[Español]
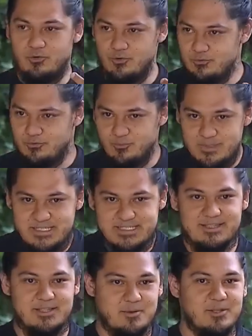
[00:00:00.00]
con mis
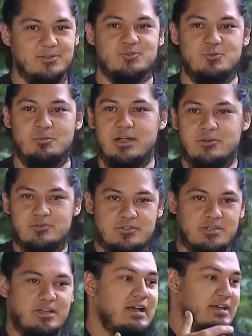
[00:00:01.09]
sentimientos humanos